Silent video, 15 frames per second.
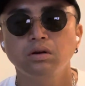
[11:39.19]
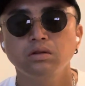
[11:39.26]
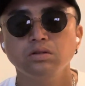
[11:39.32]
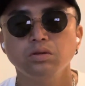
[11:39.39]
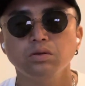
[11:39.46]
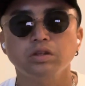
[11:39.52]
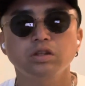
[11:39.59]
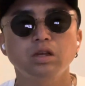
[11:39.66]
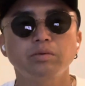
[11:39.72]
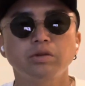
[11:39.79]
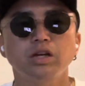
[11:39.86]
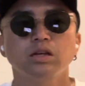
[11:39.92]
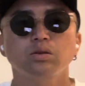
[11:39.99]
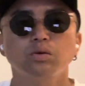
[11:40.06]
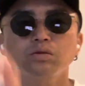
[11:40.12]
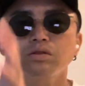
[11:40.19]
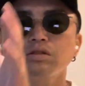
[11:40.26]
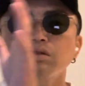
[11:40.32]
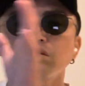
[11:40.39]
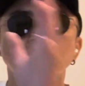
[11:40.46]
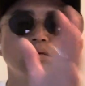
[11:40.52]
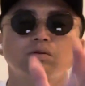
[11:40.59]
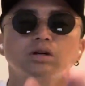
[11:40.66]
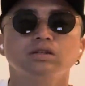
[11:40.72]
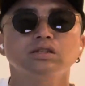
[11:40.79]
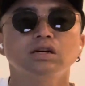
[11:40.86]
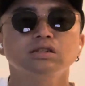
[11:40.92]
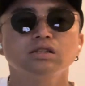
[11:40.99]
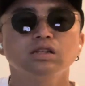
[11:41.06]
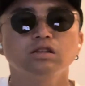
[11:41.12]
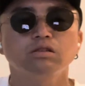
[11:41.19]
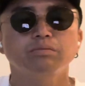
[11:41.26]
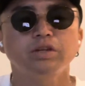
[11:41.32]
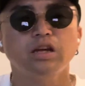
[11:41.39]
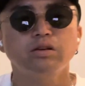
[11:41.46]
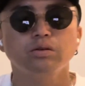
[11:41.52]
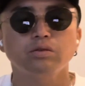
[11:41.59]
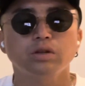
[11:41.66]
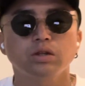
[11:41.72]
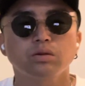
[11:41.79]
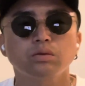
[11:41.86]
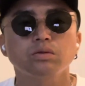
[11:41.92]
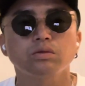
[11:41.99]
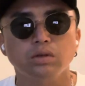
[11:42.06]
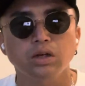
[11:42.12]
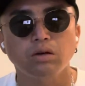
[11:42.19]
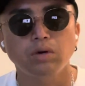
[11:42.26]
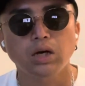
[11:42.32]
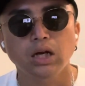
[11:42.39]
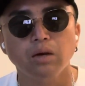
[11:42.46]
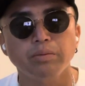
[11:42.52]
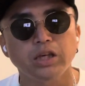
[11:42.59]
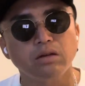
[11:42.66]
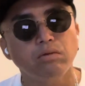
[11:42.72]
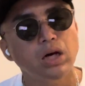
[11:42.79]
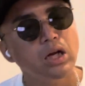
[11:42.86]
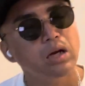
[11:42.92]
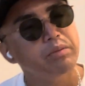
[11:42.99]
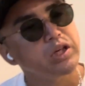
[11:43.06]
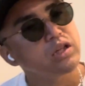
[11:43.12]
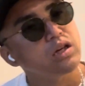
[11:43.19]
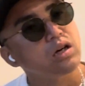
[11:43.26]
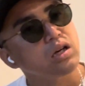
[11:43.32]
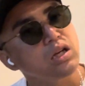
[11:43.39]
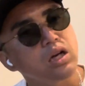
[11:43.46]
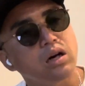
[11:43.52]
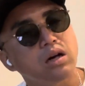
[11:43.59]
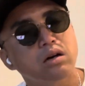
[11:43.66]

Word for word: ちょっと行ってみたい洞窟のとこかサンセット見れるようなとことかわらびわらびだってな